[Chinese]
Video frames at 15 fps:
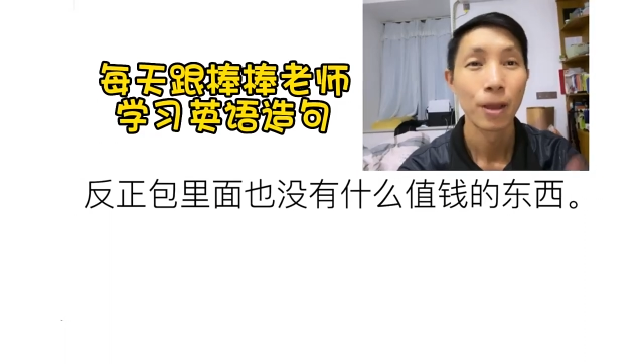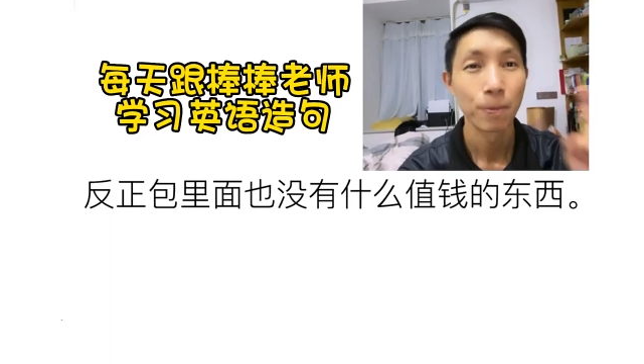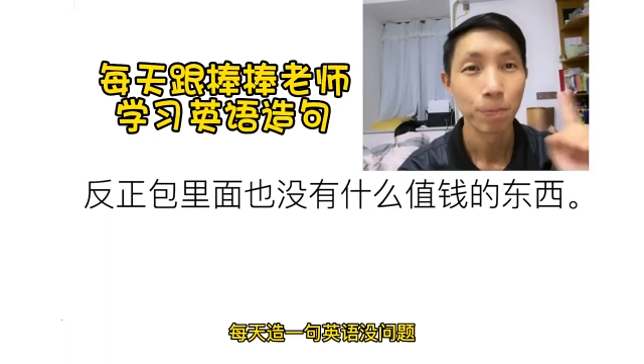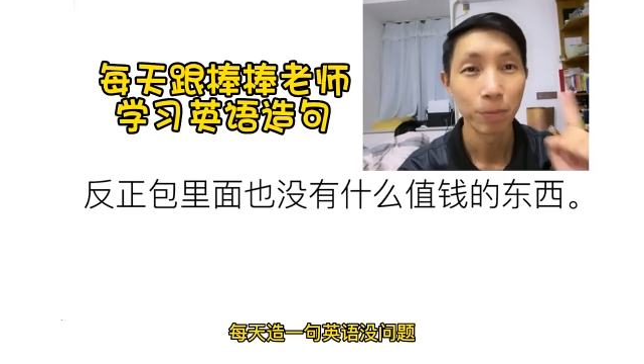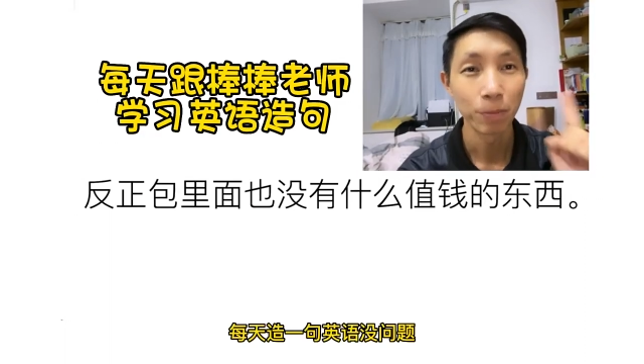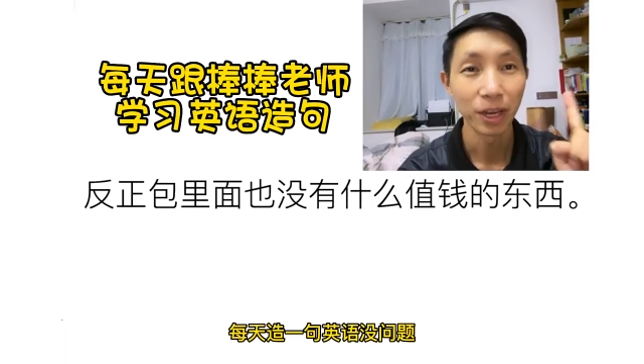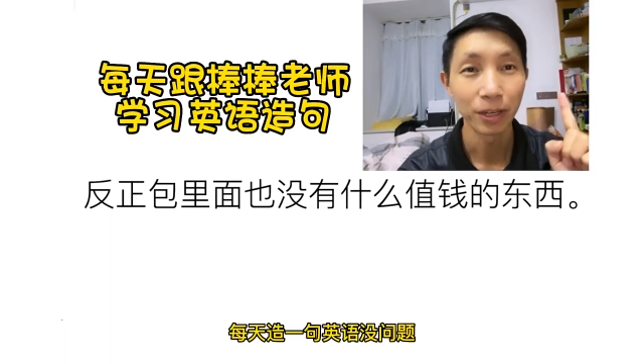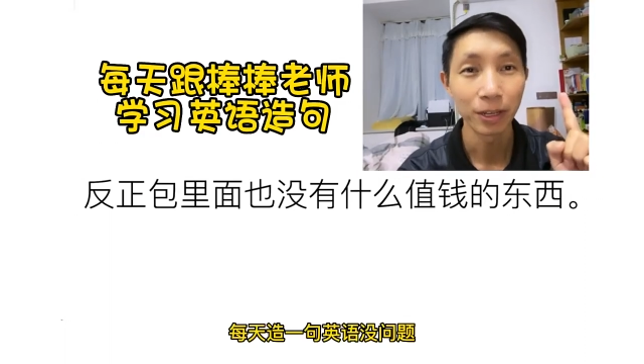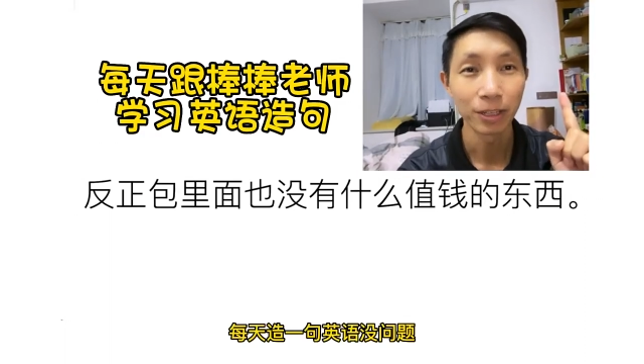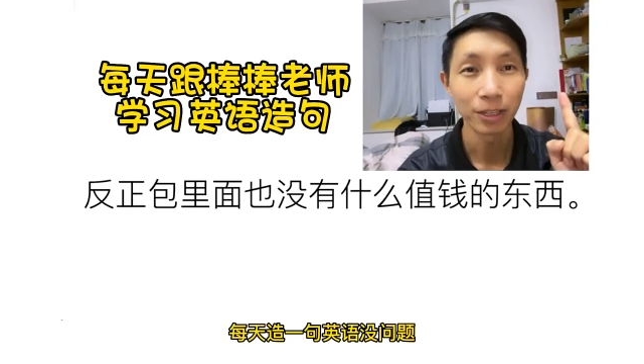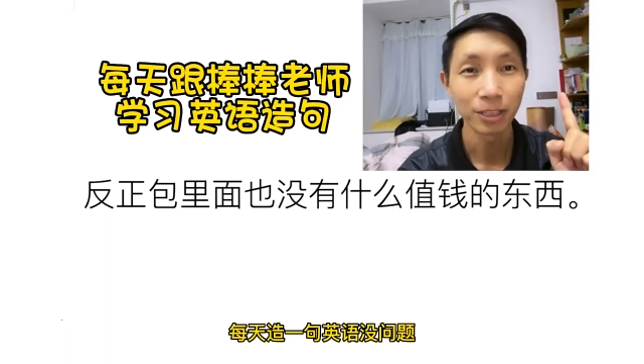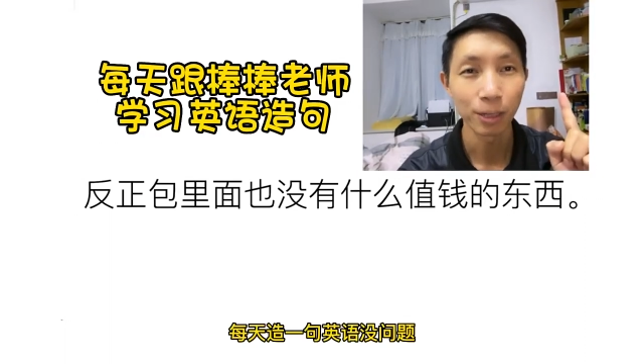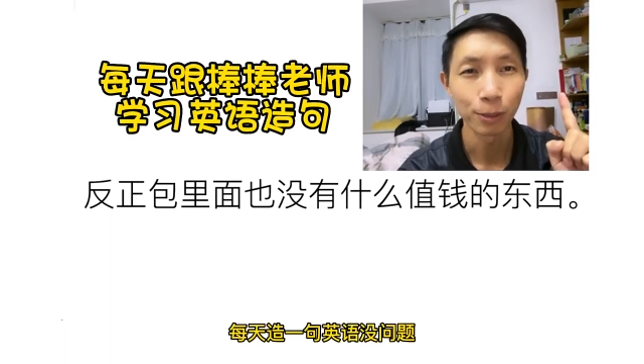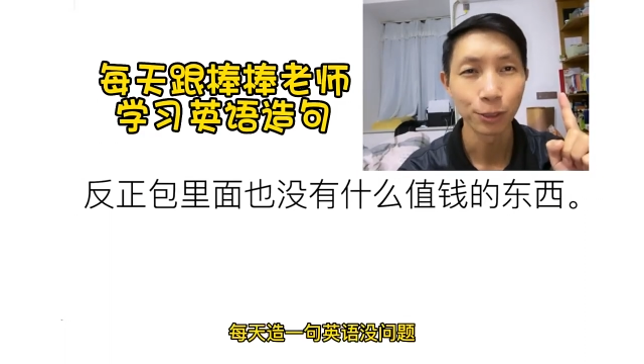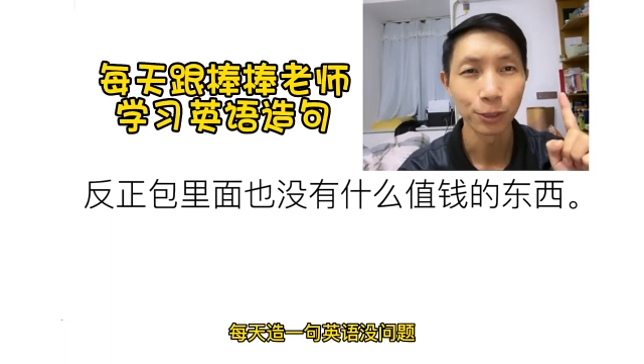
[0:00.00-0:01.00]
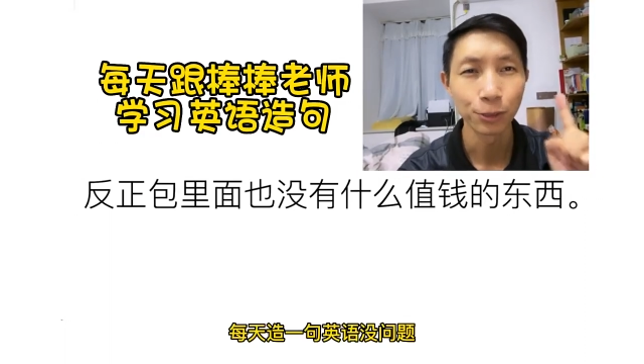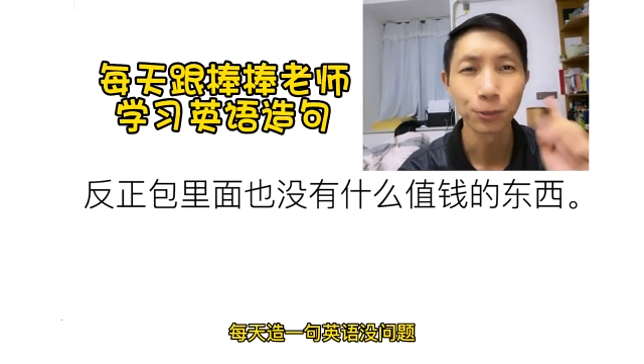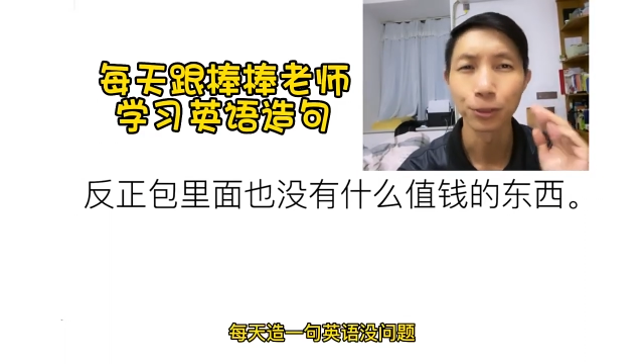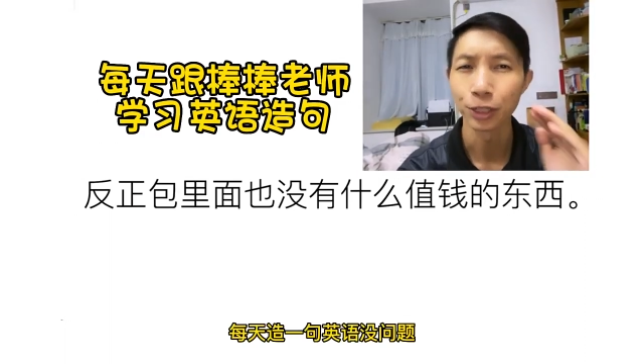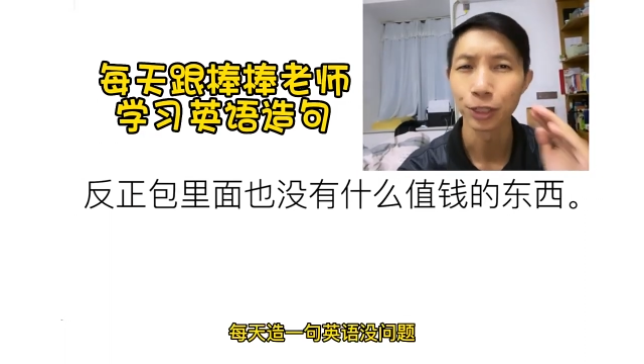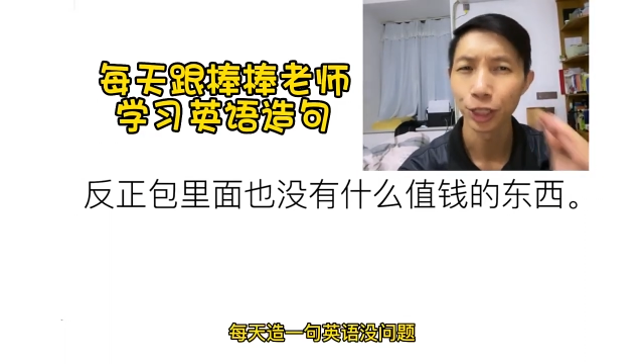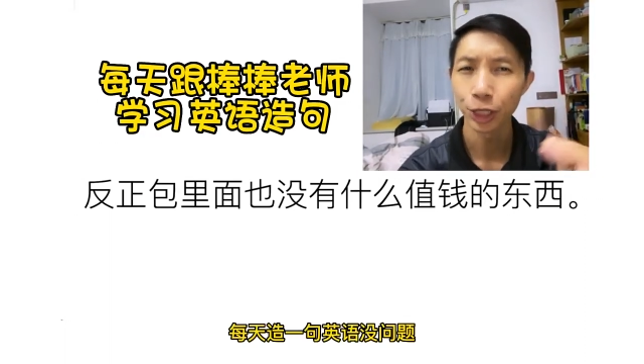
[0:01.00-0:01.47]
每天造一
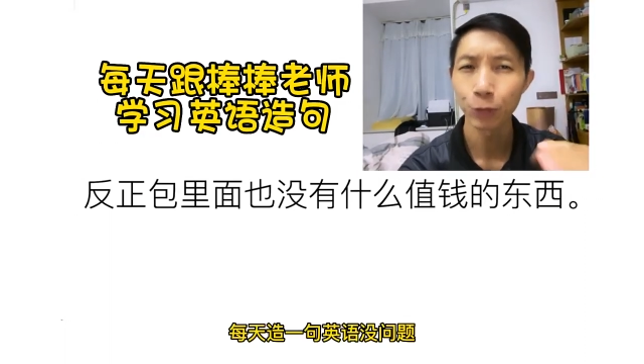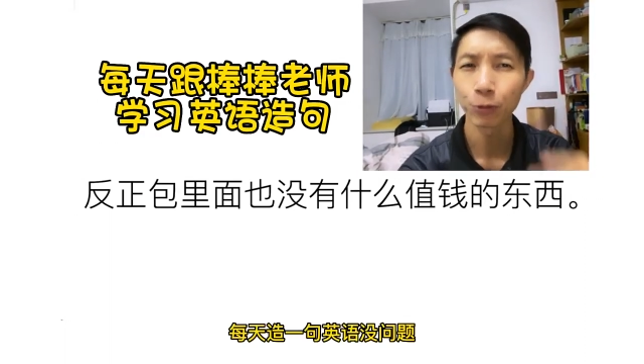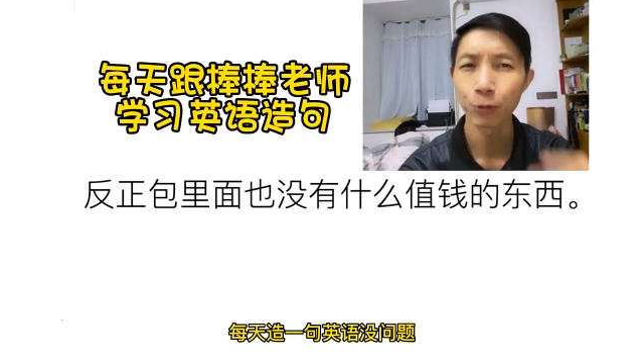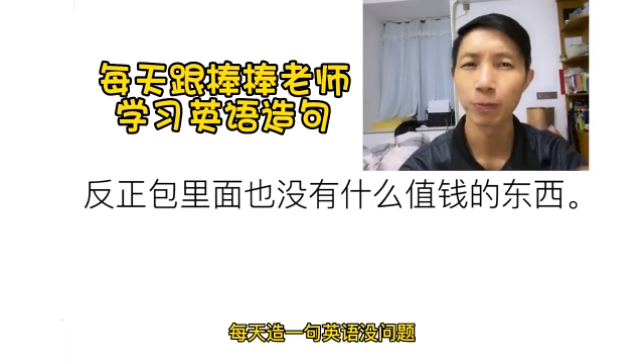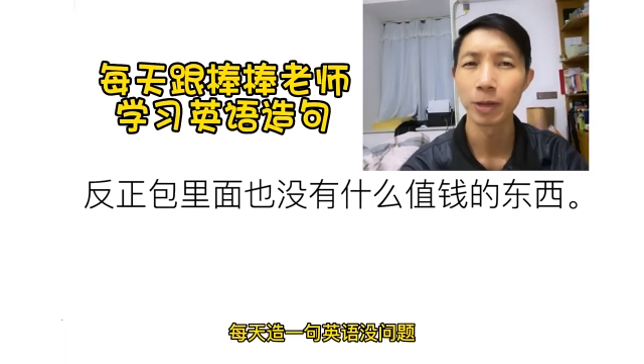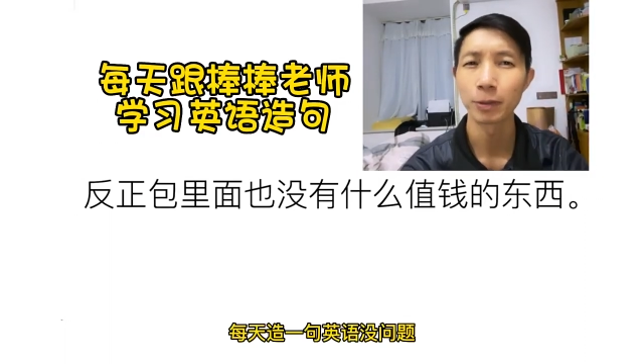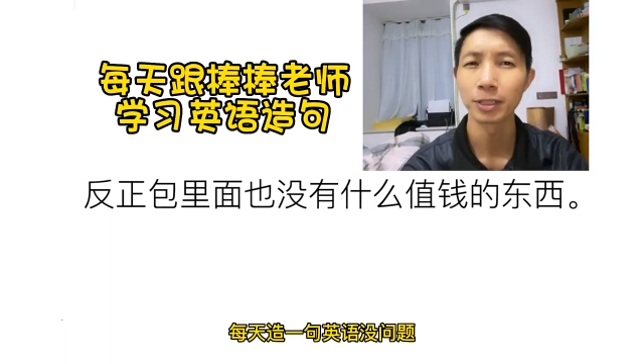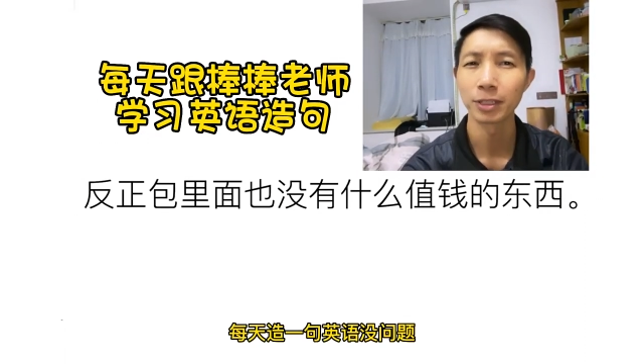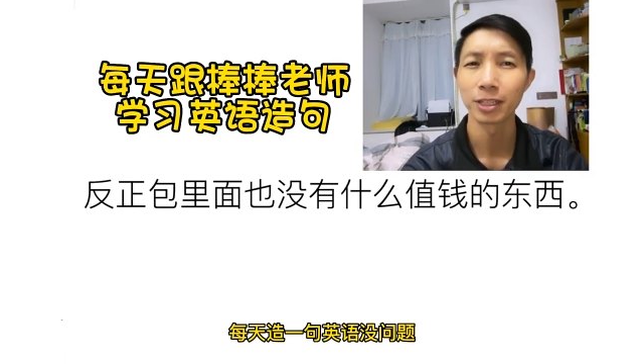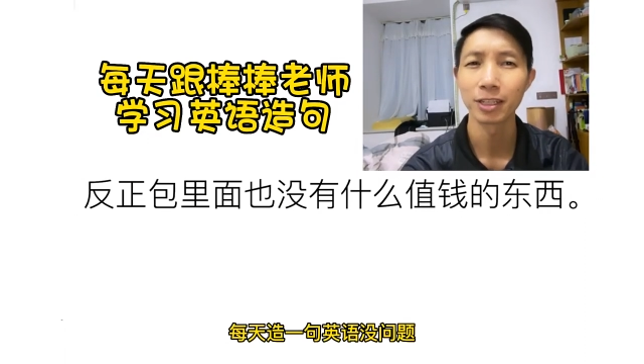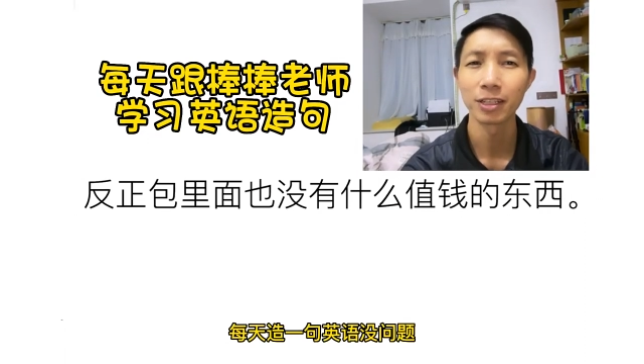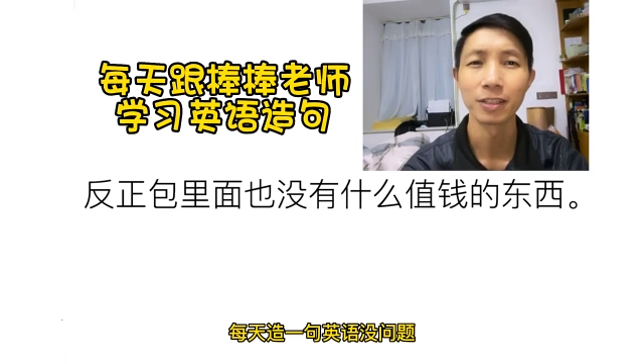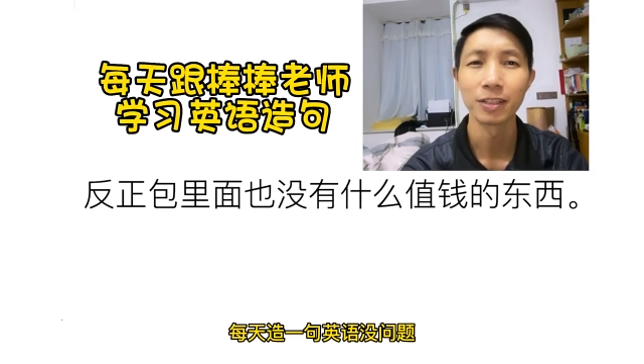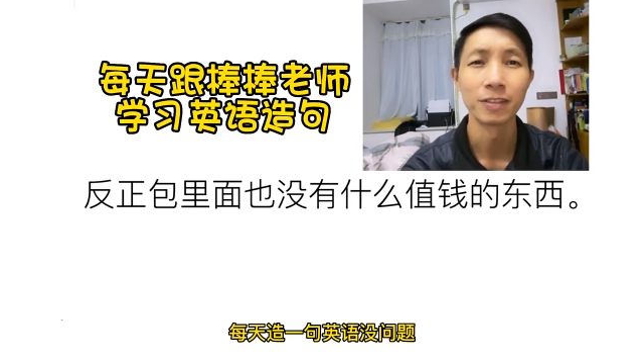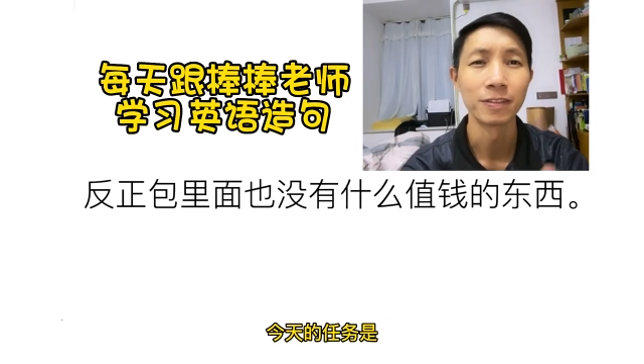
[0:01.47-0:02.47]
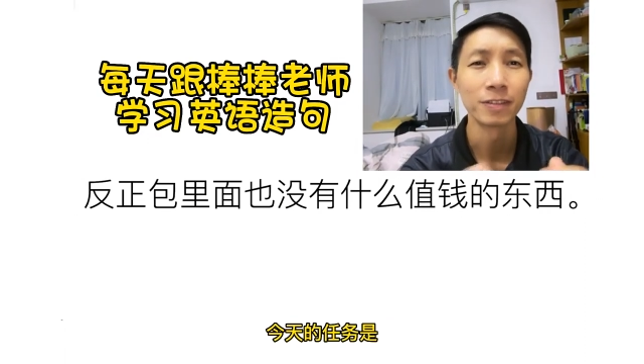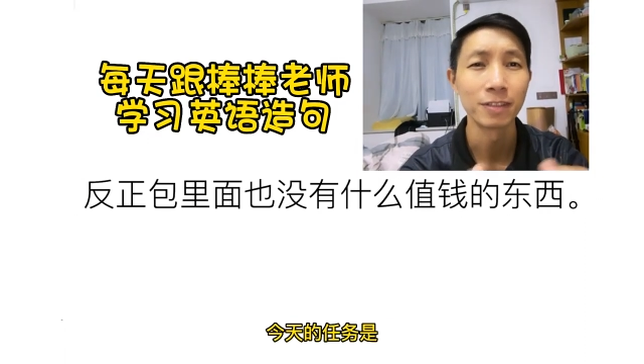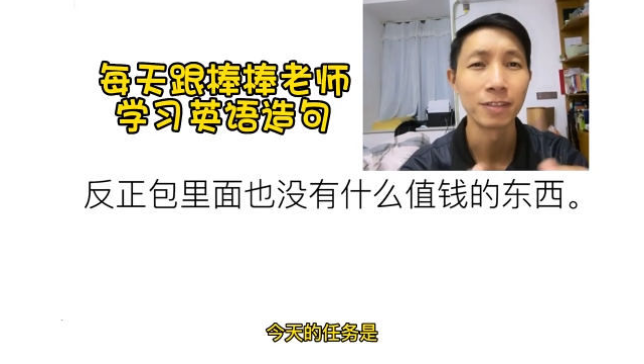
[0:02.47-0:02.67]
句，英语没问题。